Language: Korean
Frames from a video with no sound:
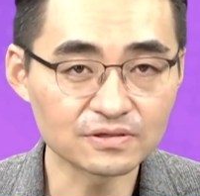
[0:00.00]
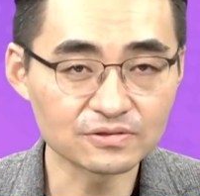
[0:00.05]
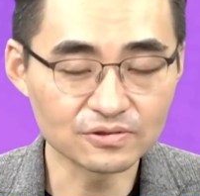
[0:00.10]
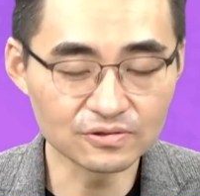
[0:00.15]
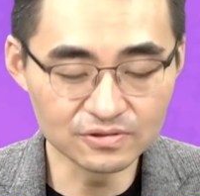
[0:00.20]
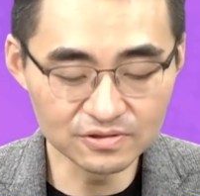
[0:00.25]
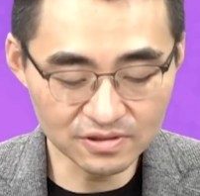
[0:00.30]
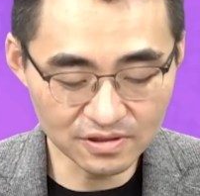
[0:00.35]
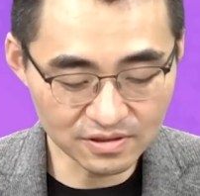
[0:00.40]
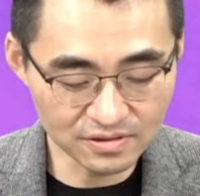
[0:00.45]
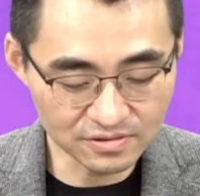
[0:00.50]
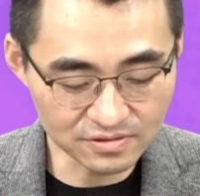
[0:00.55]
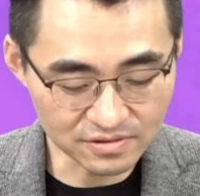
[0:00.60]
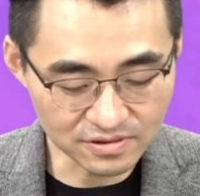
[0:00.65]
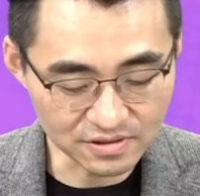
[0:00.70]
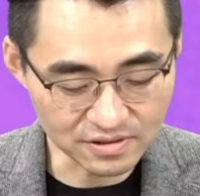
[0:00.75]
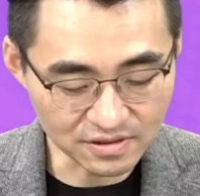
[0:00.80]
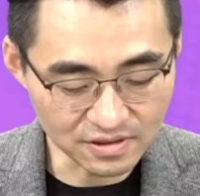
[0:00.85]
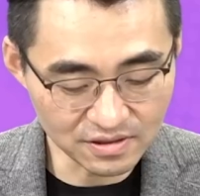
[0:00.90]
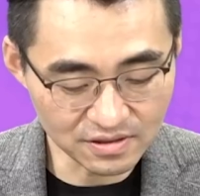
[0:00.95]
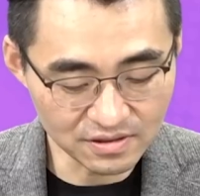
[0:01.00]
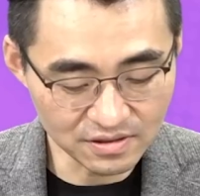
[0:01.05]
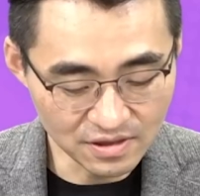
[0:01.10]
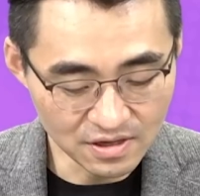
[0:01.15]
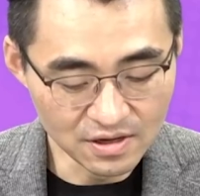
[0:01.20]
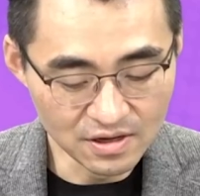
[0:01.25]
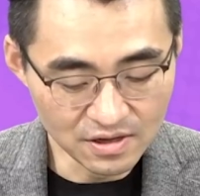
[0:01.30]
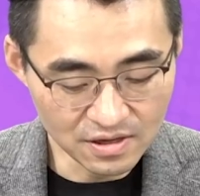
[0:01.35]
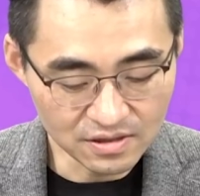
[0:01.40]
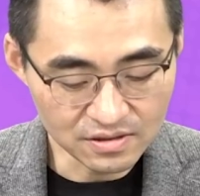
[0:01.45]
전 세계 증시가
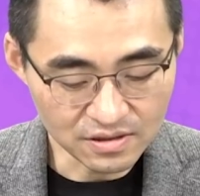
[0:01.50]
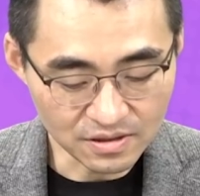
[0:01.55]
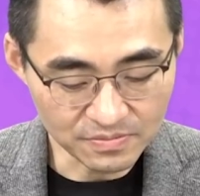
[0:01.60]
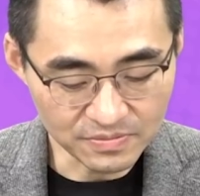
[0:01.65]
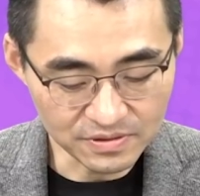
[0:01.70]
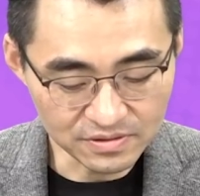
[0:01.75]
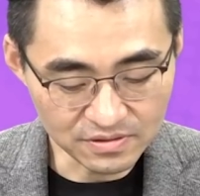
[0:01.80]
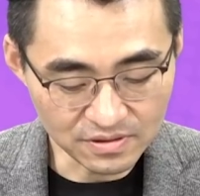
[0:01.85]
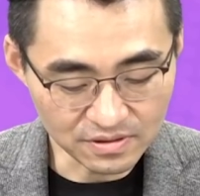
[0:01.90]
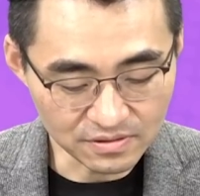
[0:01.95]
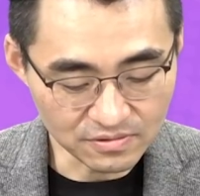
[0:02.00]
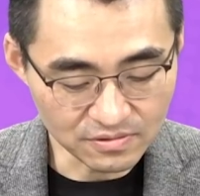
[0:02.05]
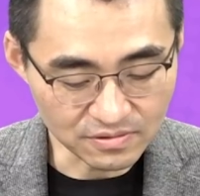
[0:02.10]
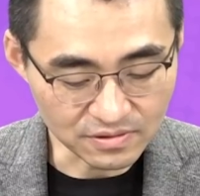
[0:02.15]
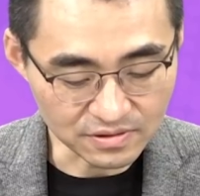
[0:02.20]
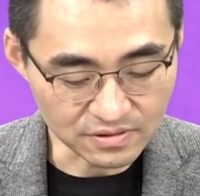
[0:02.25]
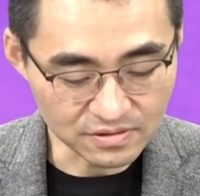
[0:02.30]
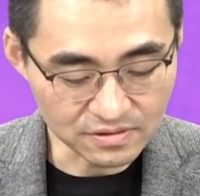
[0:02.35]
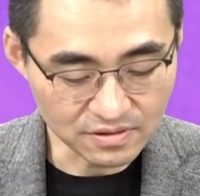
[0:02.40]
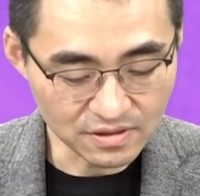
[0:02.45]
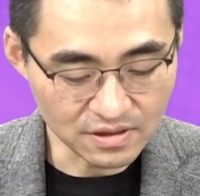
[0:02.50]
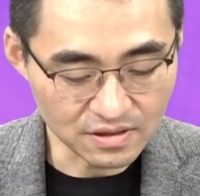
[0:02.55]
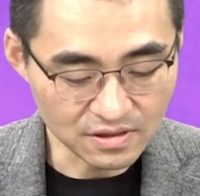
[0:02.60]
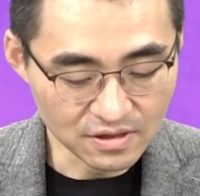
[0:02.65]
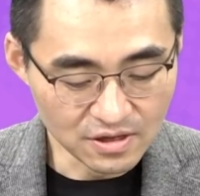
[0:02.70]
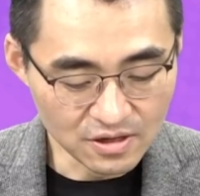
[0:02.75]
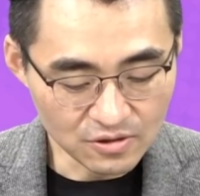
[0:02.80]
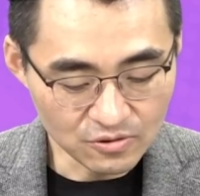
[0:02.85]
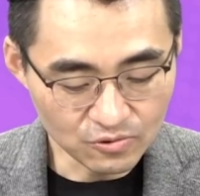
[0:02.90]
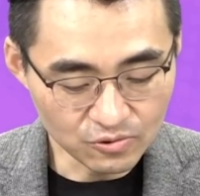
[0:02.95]
다 비슷한 것 같은데
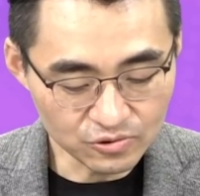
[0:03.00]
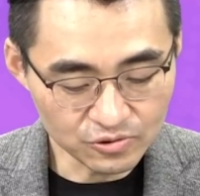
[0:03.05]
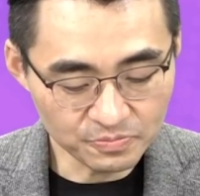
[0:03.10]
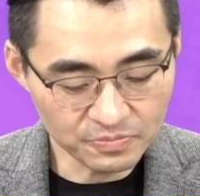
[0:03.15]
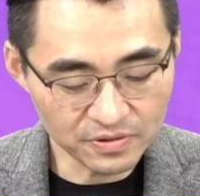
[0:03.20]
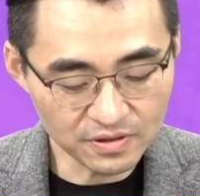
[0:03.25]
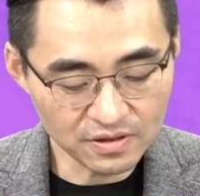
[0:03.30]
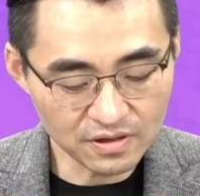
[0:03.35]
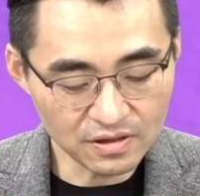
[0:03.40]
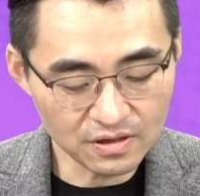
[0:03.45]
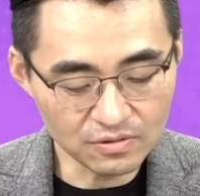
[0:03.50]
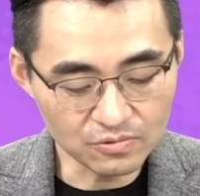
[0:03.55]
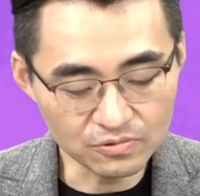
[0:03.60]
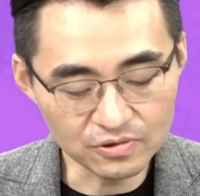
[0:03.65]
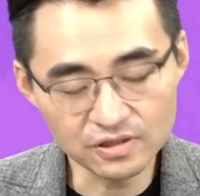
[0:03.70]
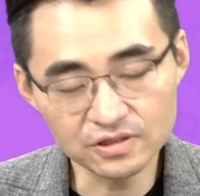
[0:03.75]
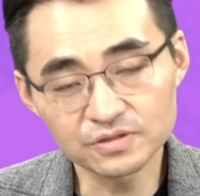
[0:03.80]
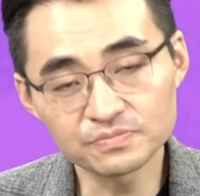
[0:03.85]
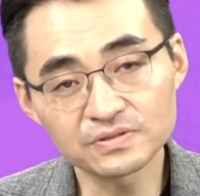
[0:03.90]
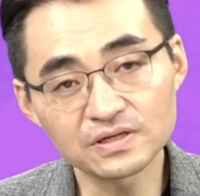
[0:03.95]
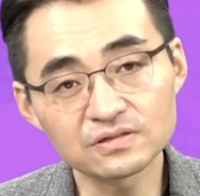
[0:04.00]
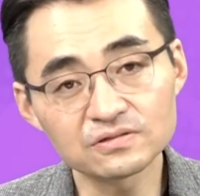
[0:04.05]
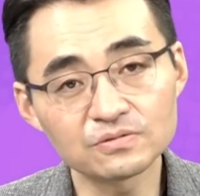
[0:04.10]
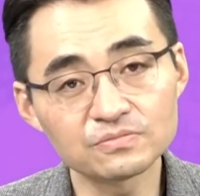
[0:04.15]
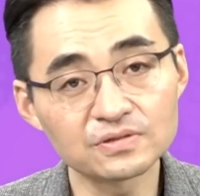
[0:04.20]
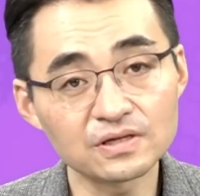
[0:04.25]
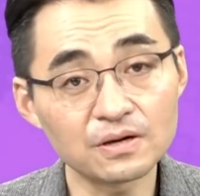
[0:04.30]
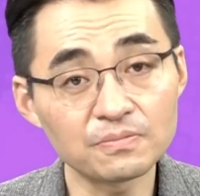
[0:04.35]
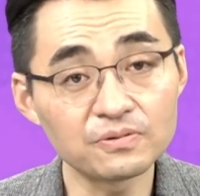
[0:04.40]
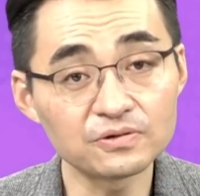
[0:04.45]
코스피가 올해
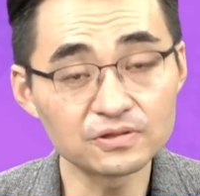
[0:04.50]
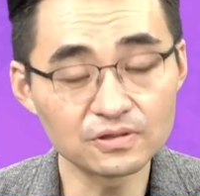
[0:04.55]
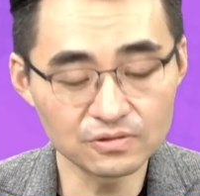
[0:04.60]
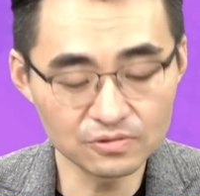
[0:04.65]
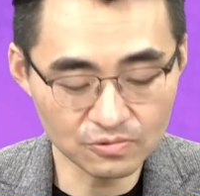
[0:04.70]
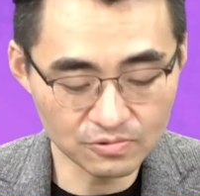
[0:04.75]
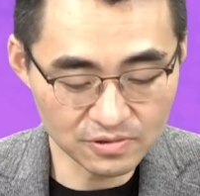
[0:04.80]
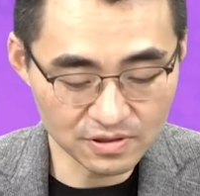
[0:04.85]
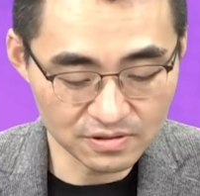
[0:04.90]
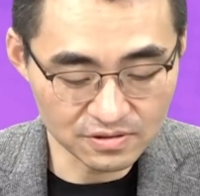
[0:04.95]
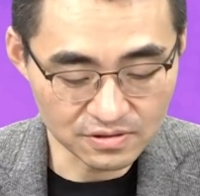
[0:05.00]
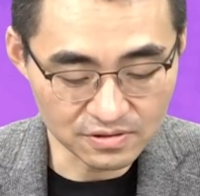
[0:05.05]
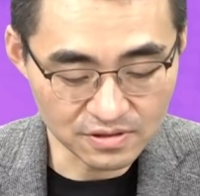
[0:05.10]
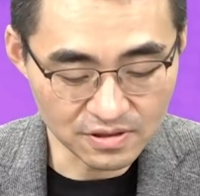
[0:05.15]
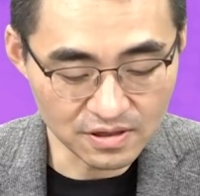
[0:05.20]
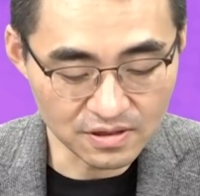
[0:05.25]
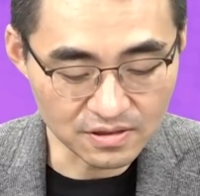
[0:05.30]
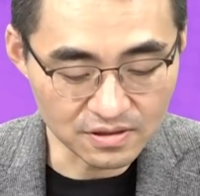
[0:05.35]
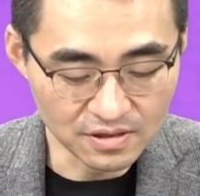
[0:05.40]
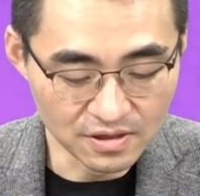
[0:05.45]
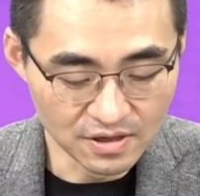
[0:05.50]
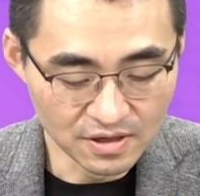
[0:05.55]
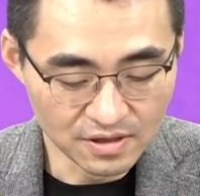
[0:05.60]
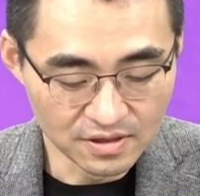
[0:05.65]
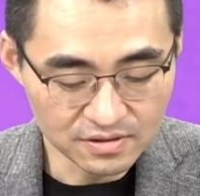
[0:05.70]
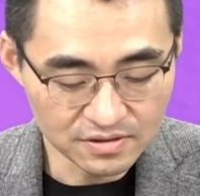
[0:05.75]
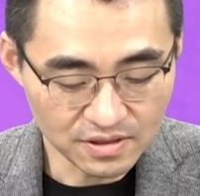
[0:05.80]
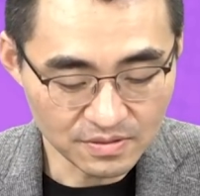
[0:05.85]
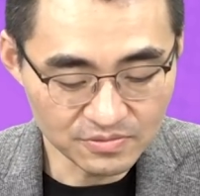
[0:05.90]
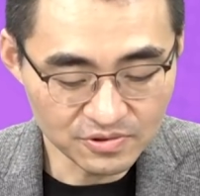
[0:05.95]
14.4% 올랐는데
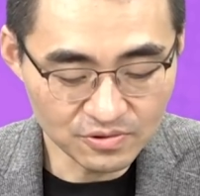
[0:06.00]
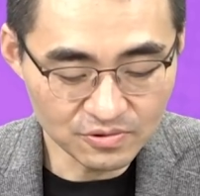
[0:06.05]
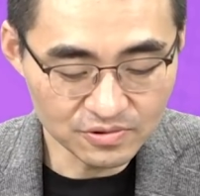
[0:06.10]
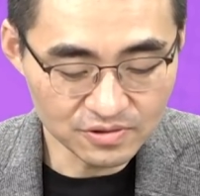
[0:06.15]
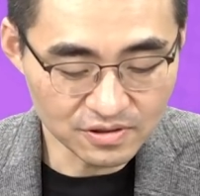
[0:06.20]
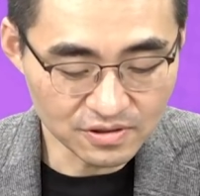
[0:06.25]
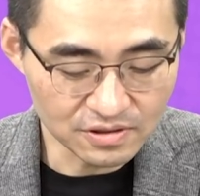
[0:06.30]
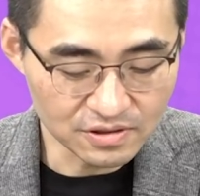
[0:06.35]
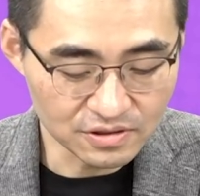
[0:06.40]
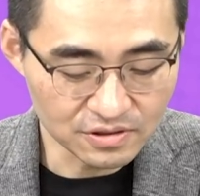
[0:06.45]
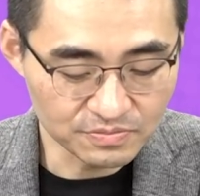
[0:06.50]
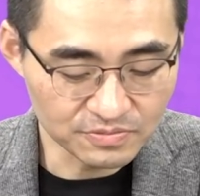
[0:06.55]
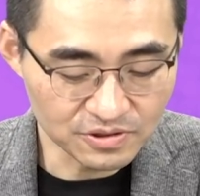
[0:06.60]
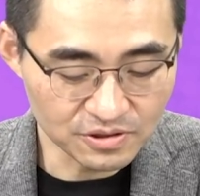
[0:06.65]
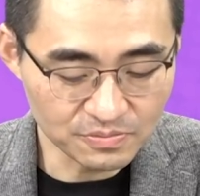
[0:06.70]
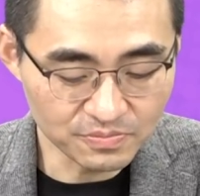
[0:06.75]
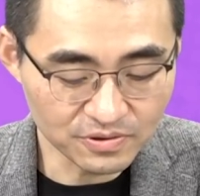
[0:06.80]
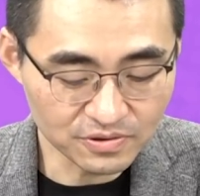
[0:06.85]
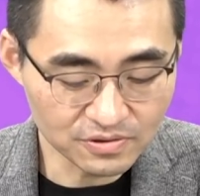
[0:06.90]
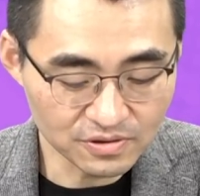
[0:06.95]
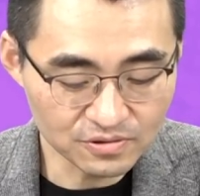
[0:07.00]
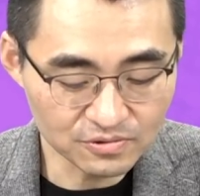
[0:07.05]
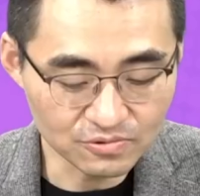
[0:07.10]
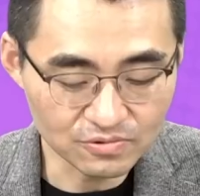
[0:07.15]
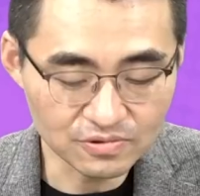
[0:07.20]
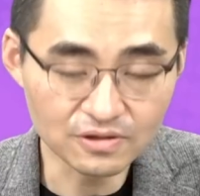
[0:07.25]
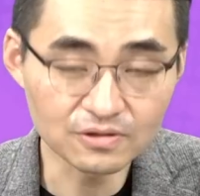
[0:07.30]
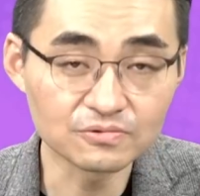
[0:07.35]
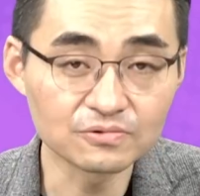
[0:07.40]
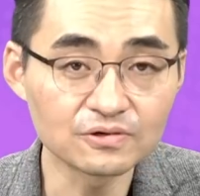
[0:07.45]
삼성전자가 27%
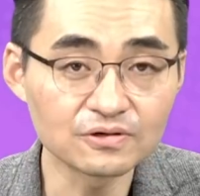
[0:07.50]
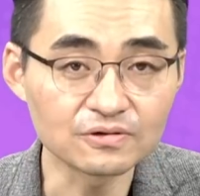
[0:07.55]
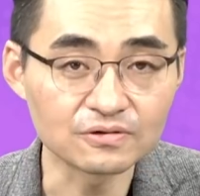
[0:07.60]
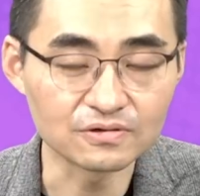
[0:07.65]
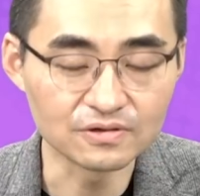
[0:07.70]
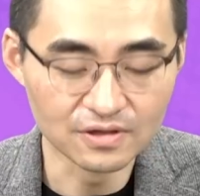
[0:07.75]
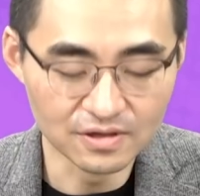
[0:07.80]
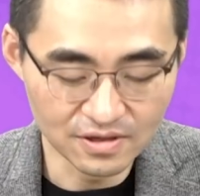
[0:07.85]
올랐고요.